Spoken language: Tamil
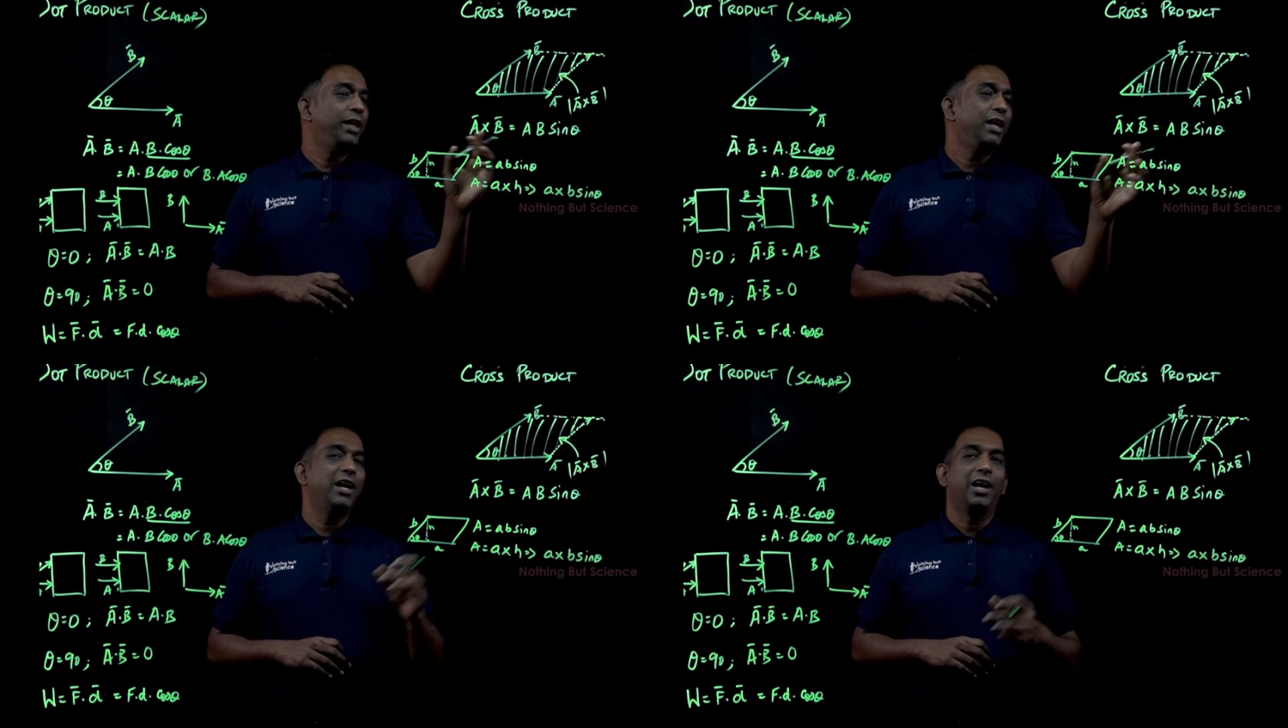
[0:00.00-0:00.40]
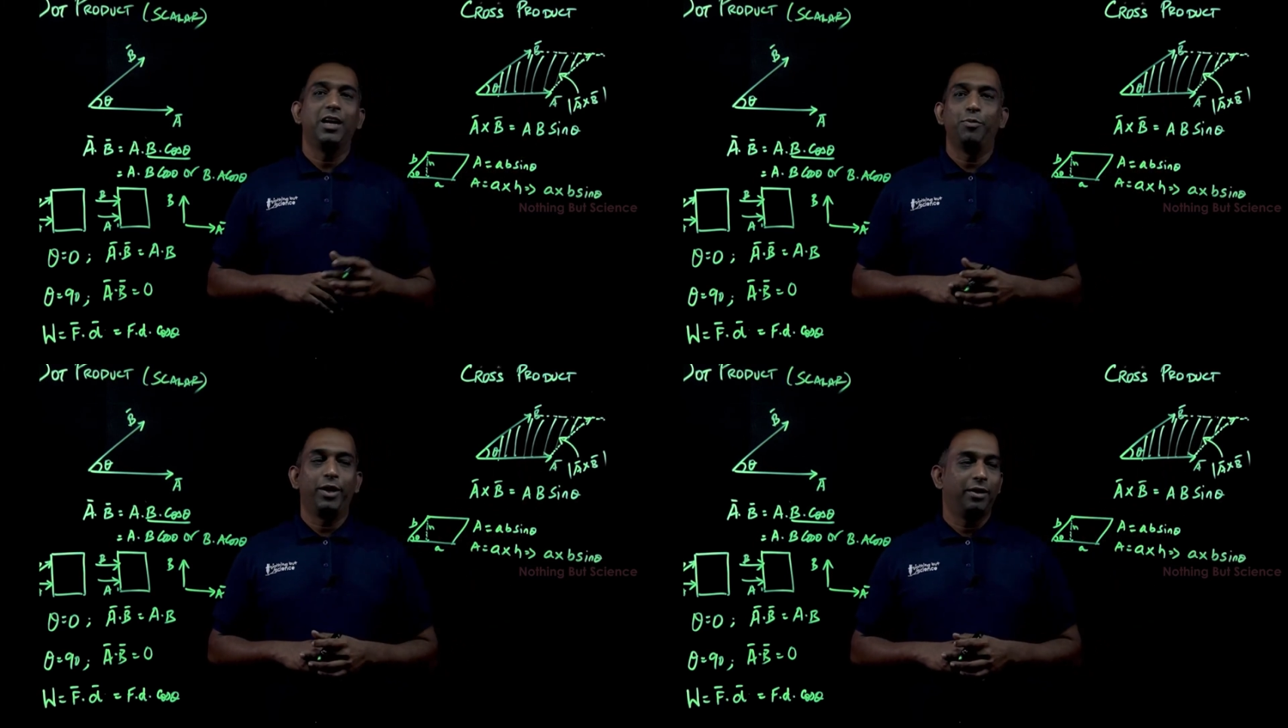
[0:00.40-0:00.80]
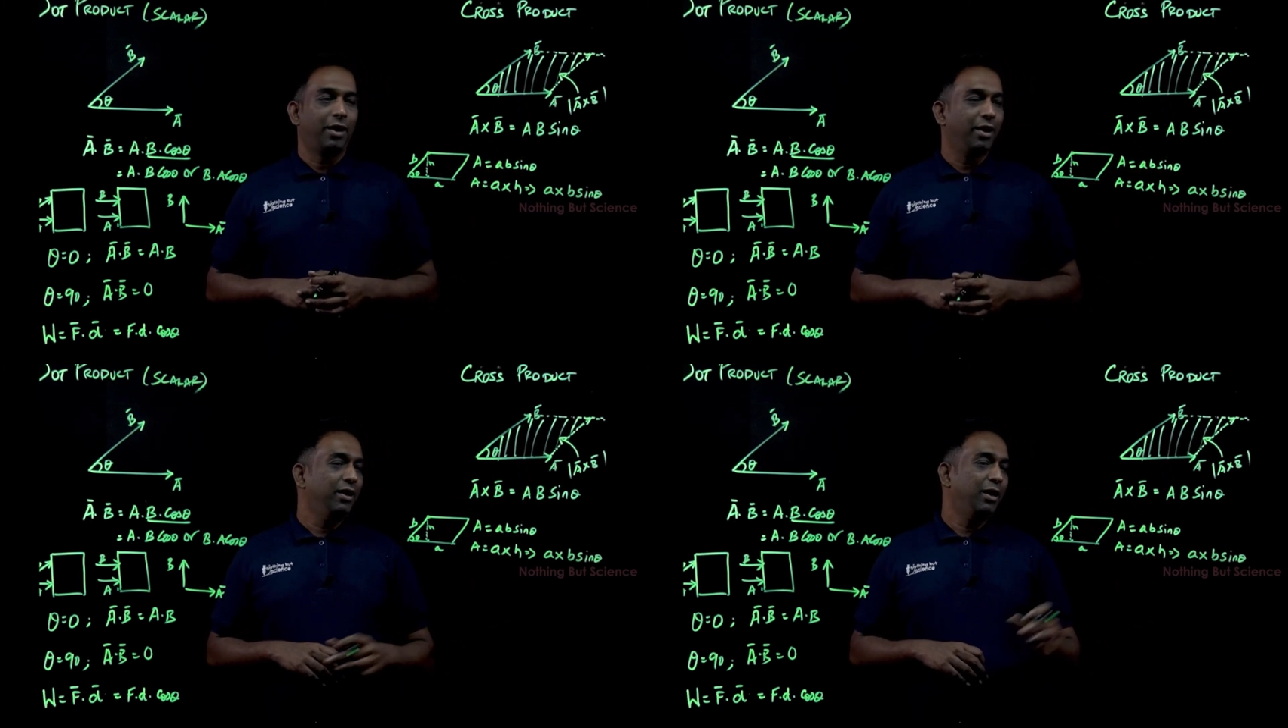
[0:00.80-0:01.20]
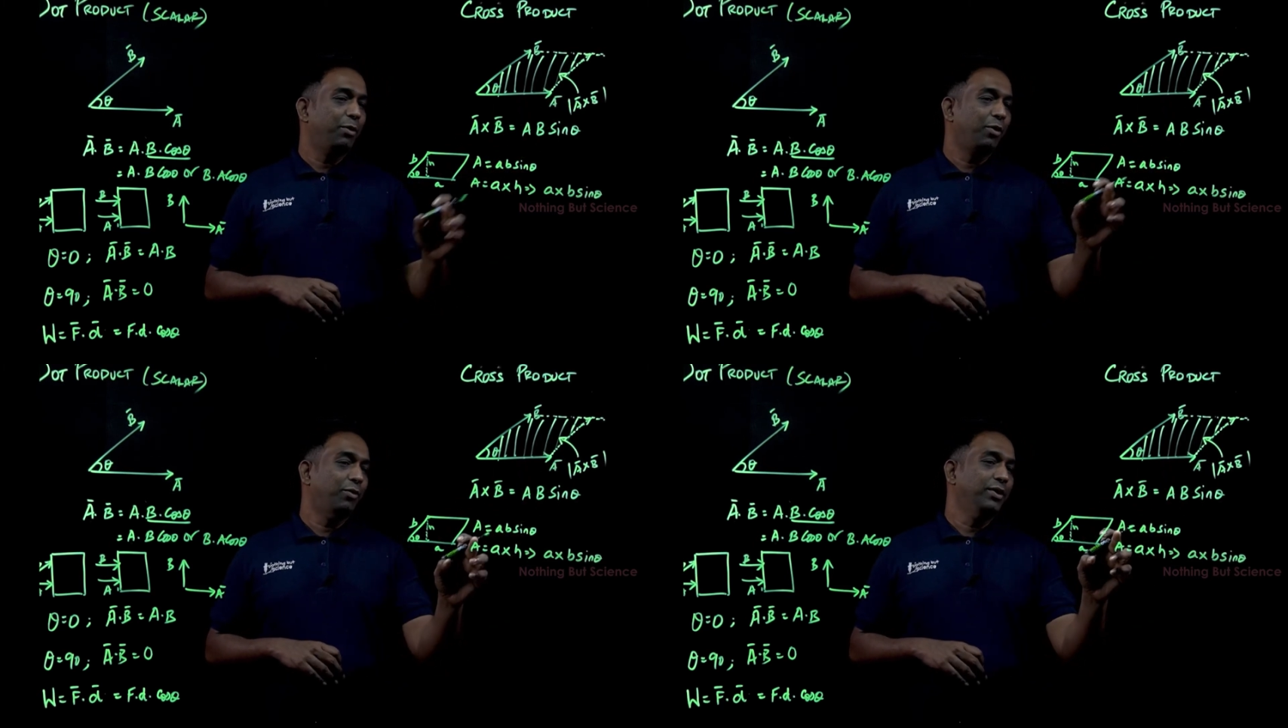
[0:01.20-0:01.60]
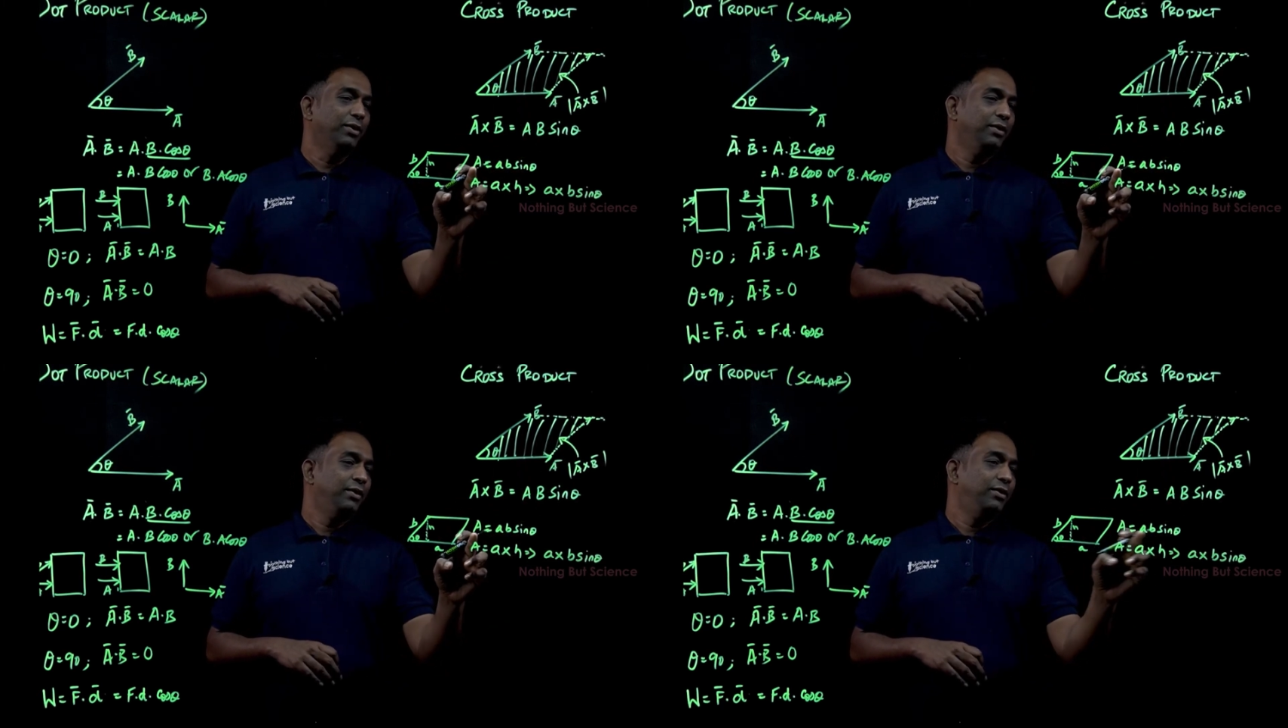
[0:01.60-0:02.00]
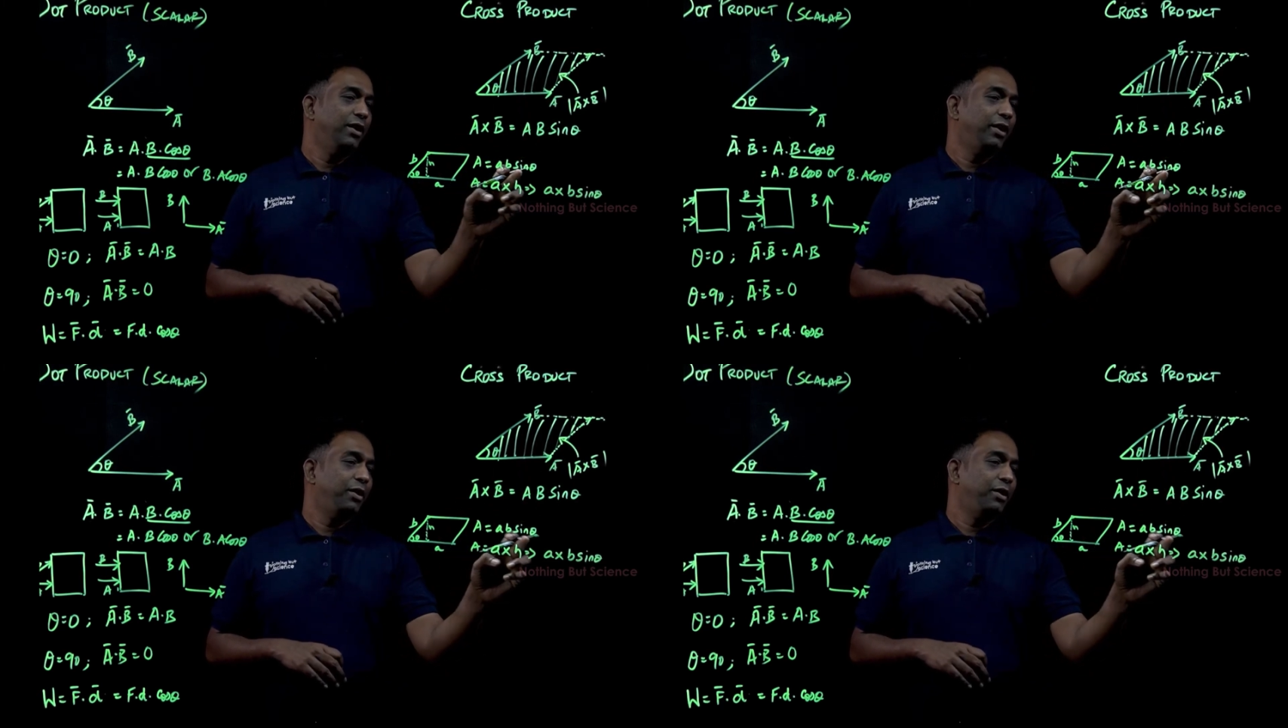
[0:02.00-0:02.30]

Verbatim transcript: ஏரியா கண்டுபிடிக்கிறதுனால நமக்கு வந்து இந்த